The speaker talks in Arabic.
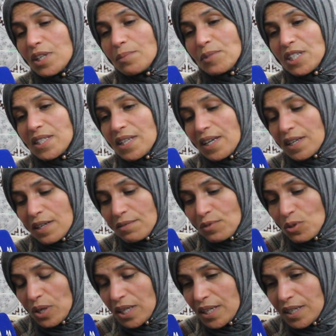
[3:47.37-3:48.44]
لم
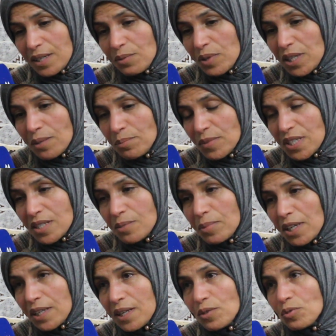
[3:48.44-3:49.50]
يتعرفوا عليها ولم
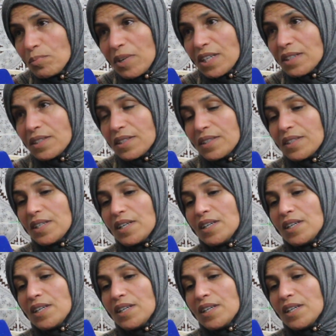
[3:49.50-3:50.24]
يسبق لهم أن